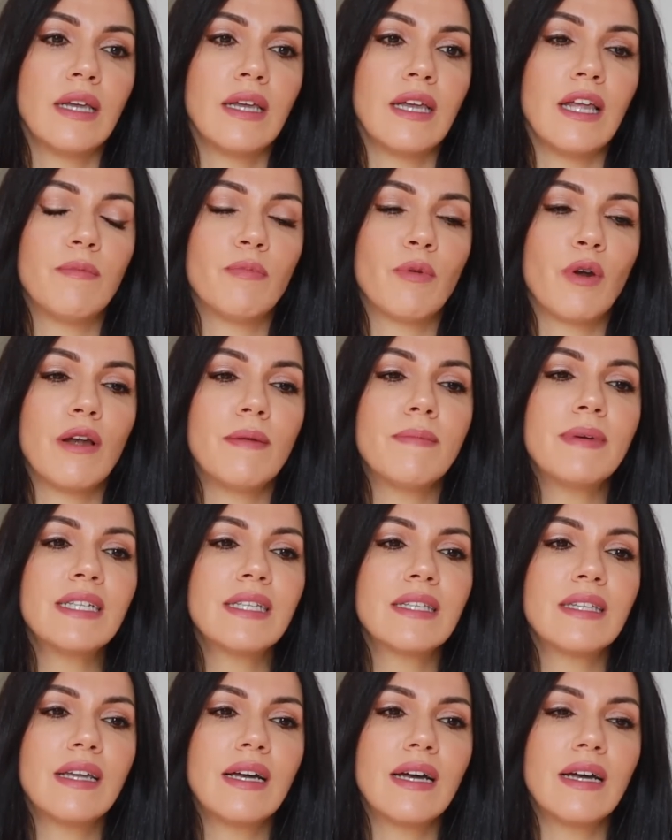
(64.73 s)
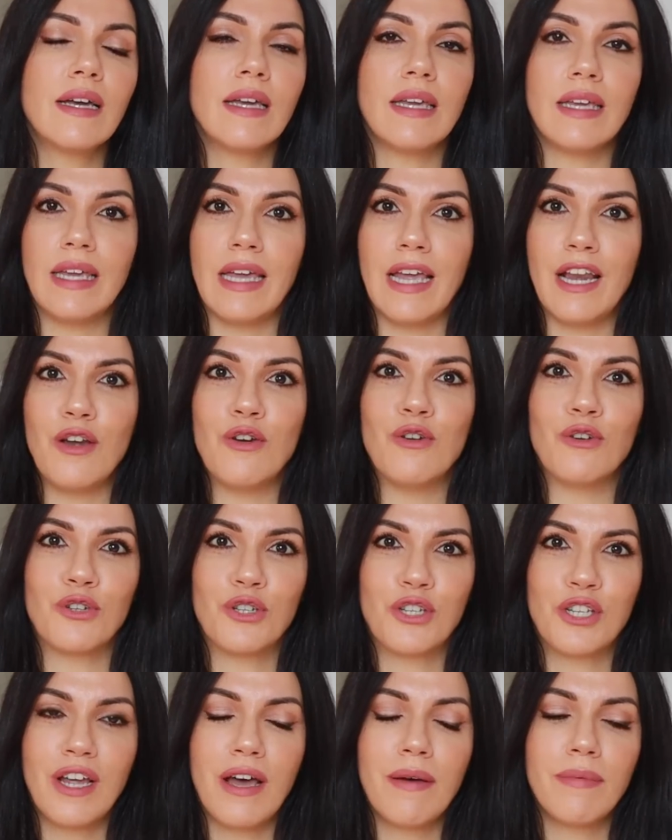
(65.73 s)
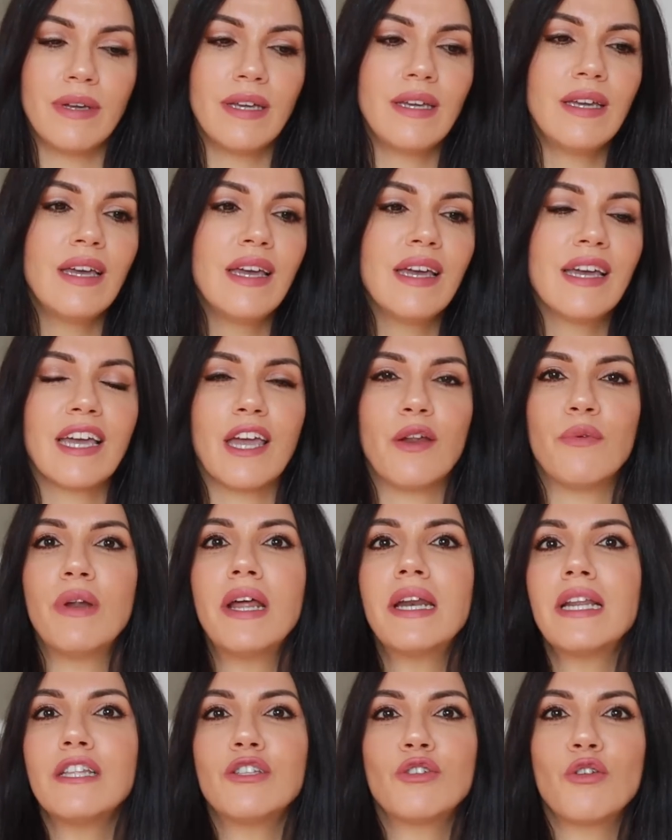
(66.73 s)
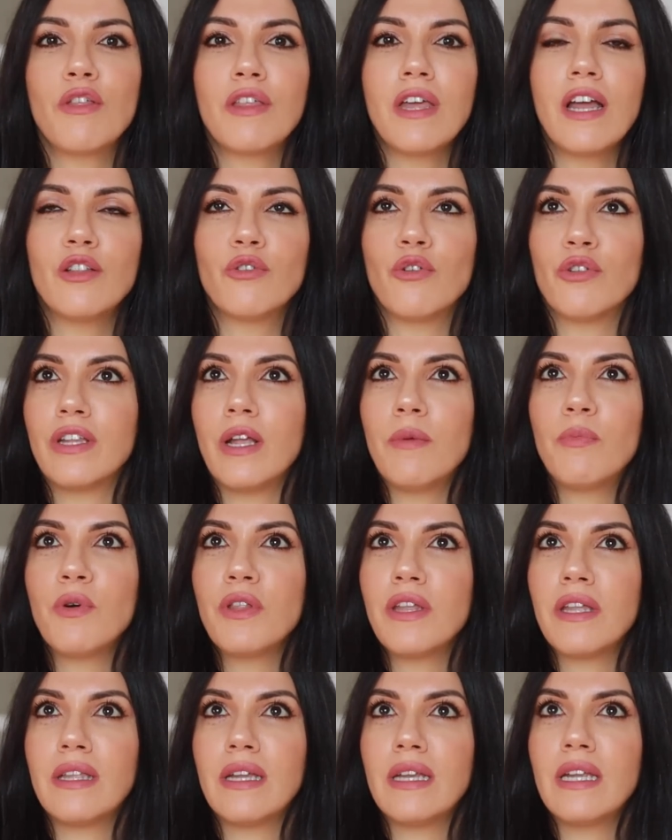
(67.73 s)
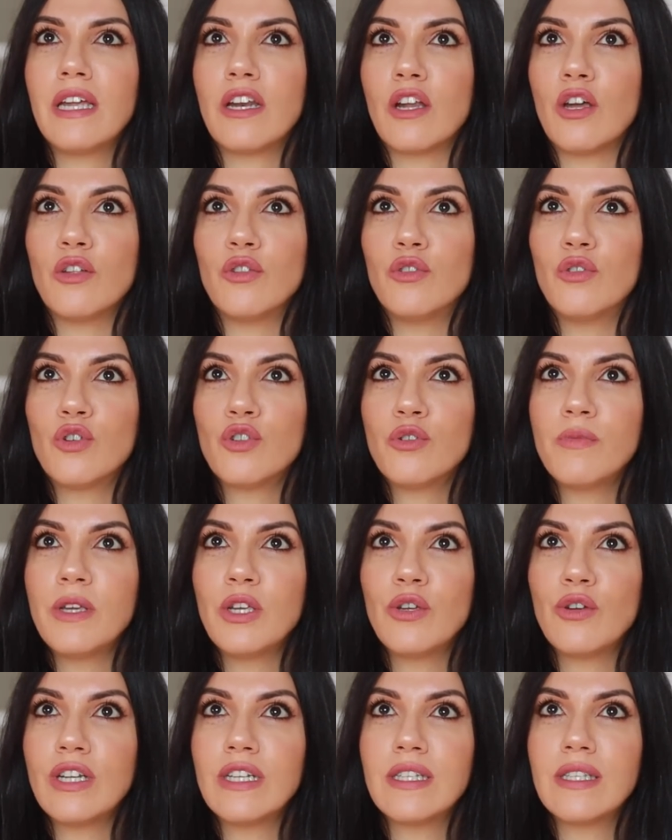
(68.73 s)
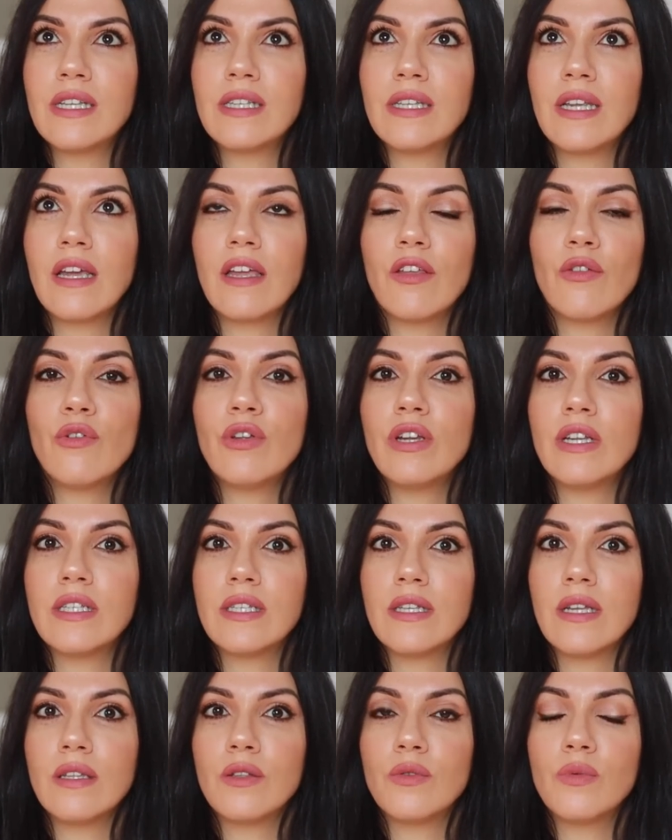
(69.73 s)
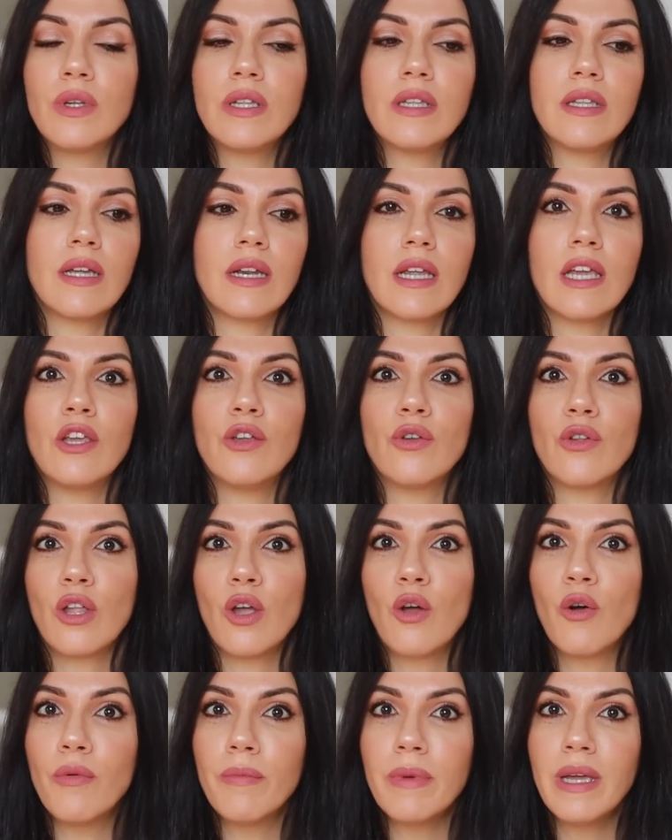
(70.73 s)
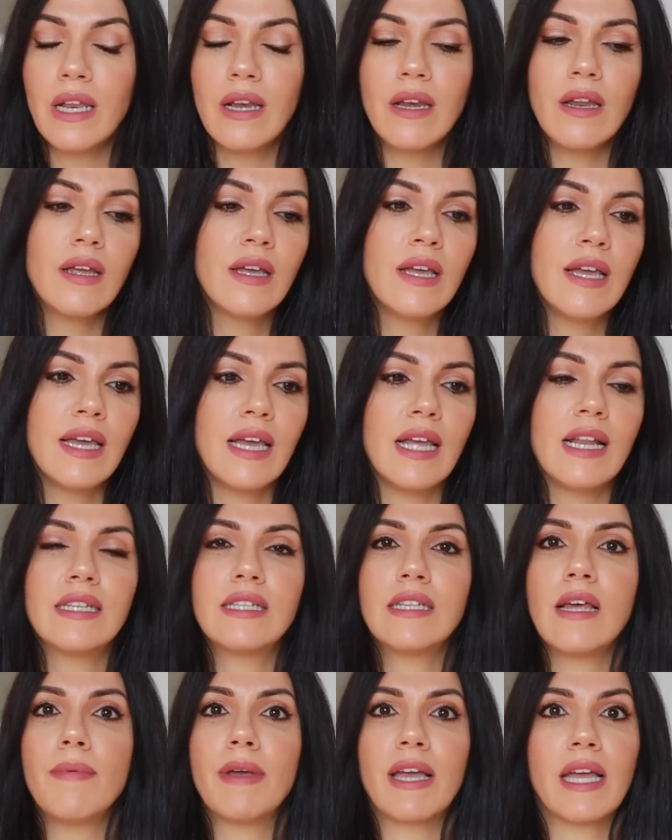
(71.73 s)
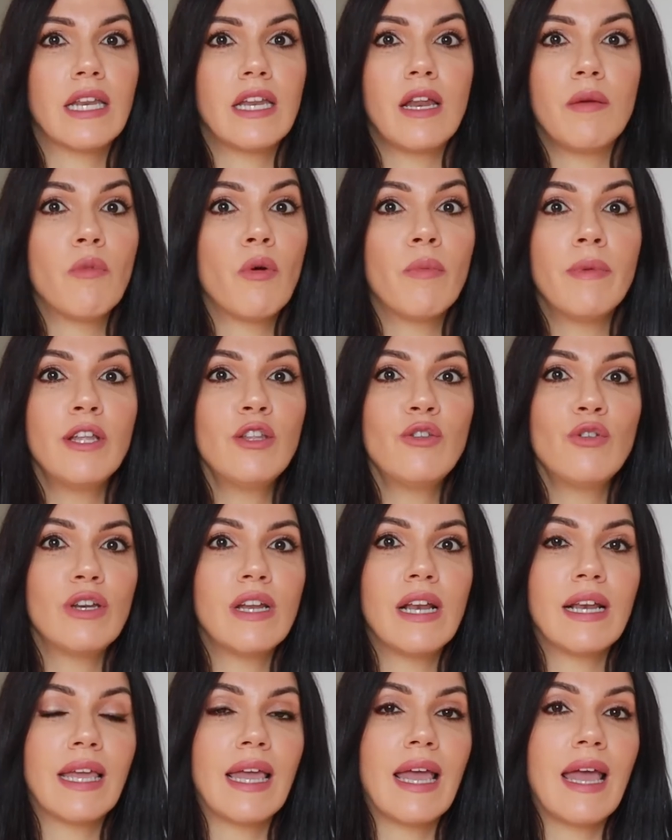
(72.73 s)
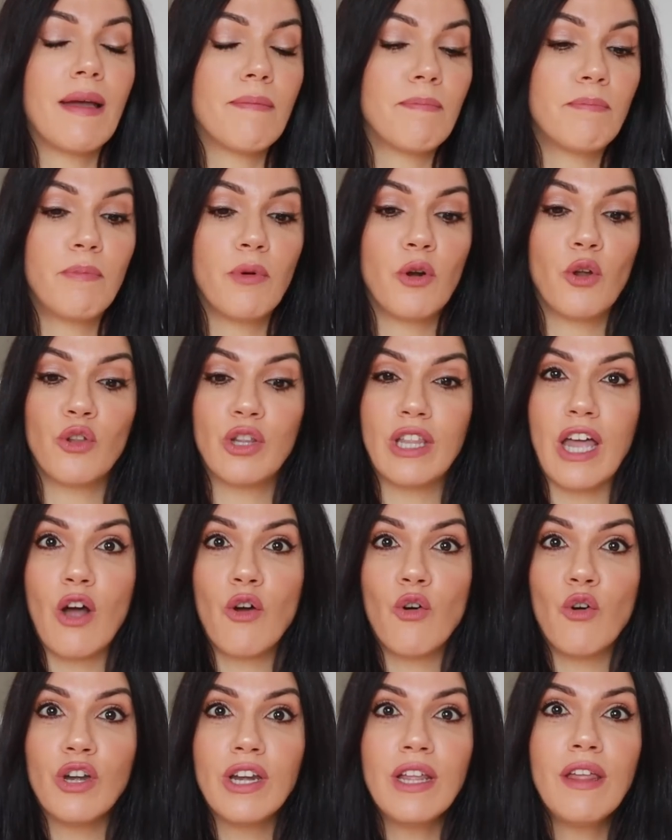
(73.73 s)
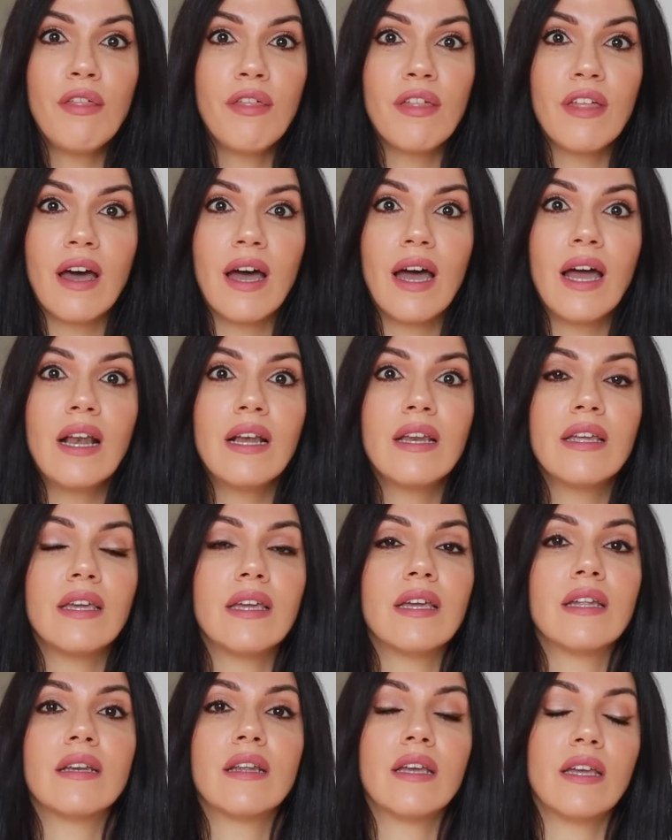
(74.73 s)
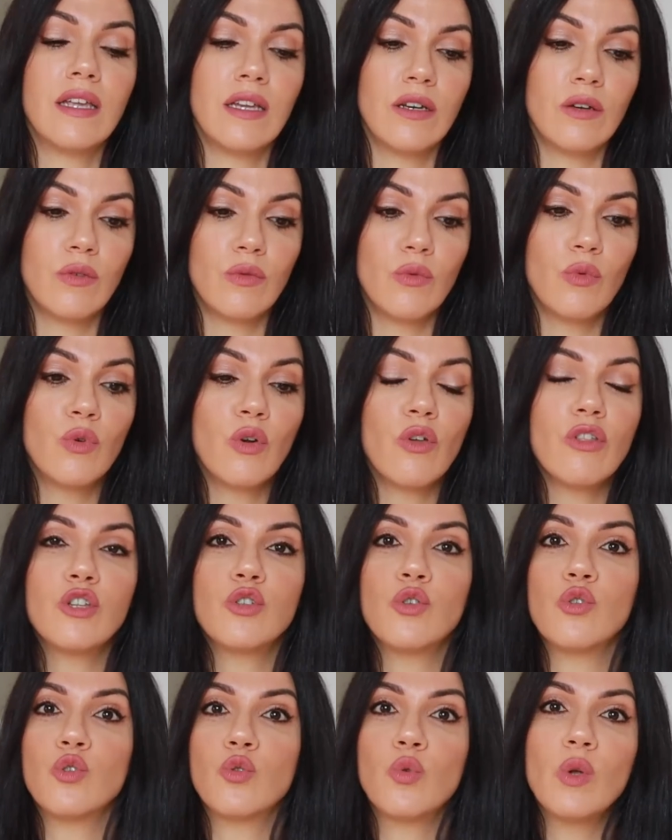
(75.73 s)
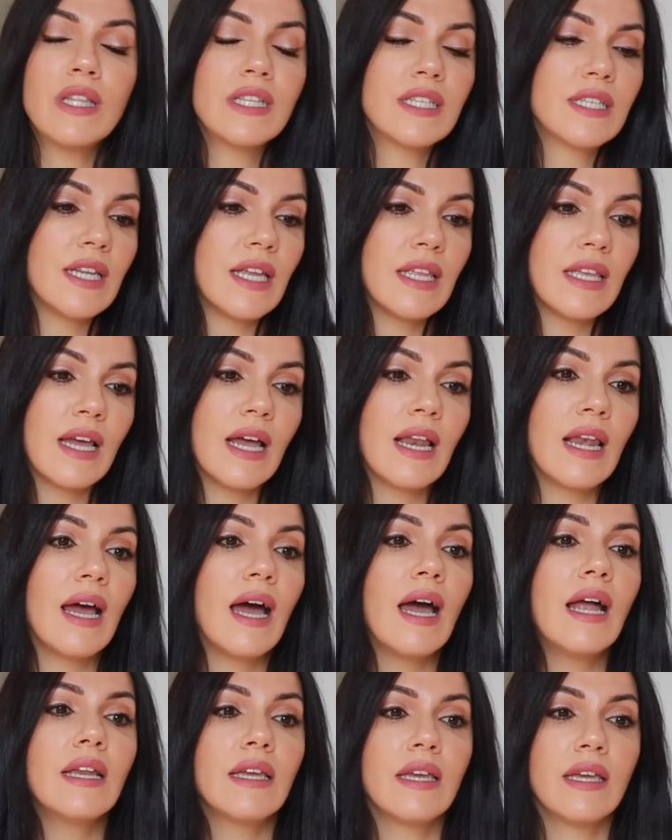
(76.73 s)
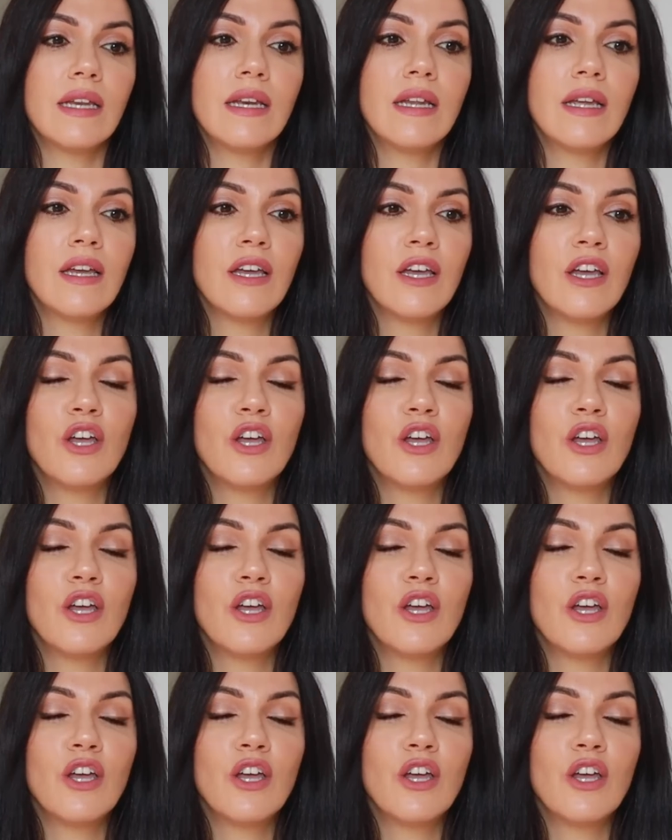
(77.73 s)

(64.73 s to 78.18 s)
El problema está, y él lo sabe, que en una red social donde él puede tener dos millones de seguidores en Twitter y yo tengo mil, él sabe que en el momento en el que protagoniza a alguien en uno de sus tweets, señala a alguien,